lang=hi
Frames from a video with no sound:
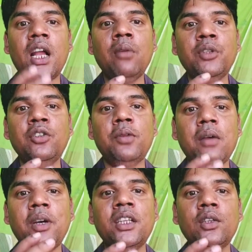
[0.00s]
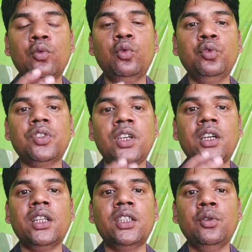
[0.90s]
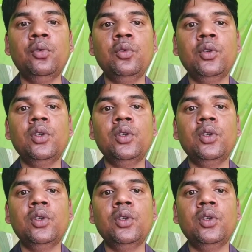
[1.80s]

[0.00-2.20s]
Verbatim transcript: रामदेव बाबा के गुरु शंकर देव